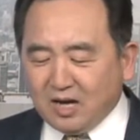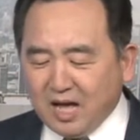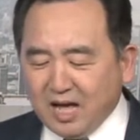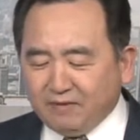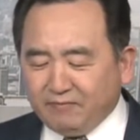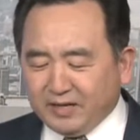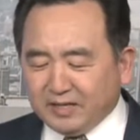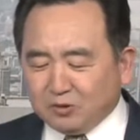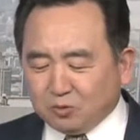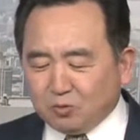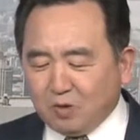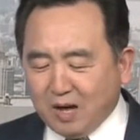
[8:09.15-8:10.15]
捍卫
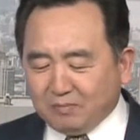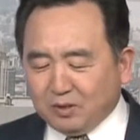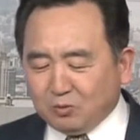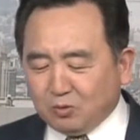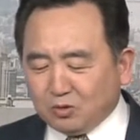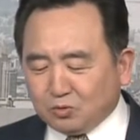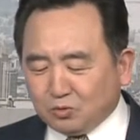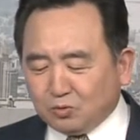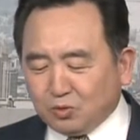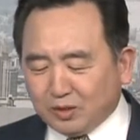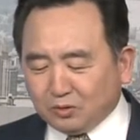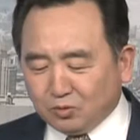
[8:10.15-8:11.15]
中华民国主
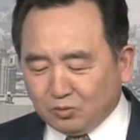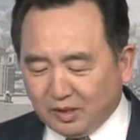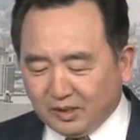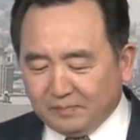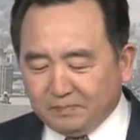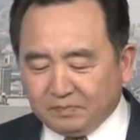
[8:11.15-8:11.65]
权独立。